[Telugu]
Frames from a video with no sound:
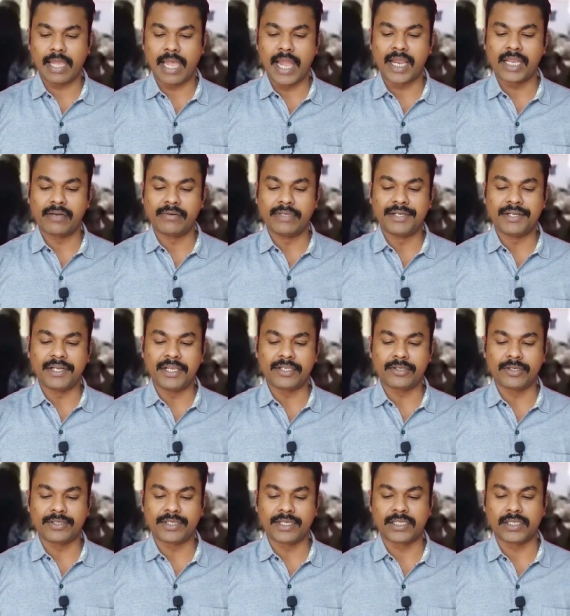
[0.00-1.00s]
అంగన్వాడీ
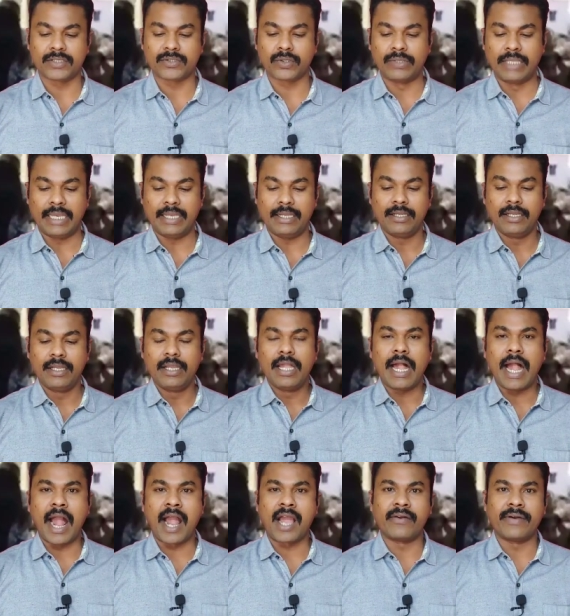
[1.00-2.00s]
టీచర్ వచ్చేసి సుధా
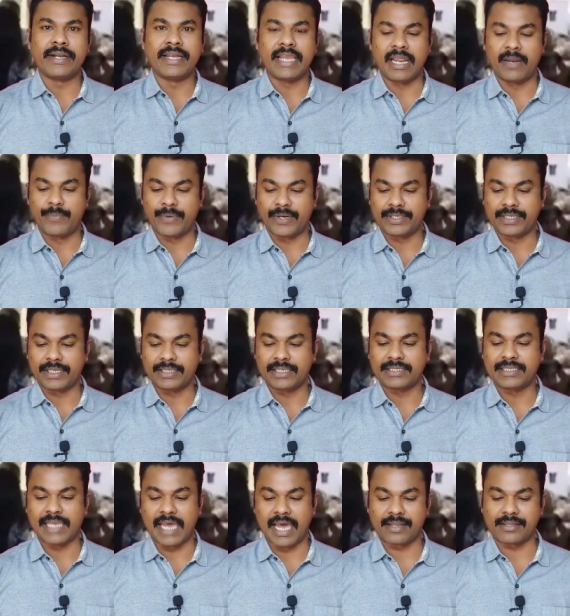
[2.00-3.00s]
అంగన్వాడీ హెల్పర్ వచ్చేసి
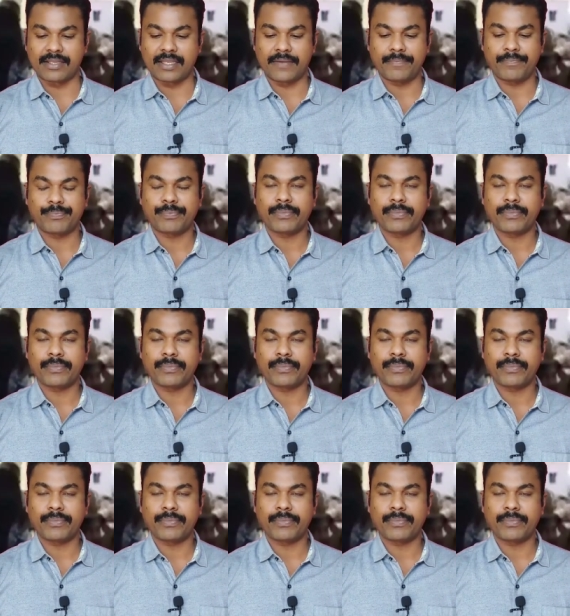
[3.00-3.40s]
శారద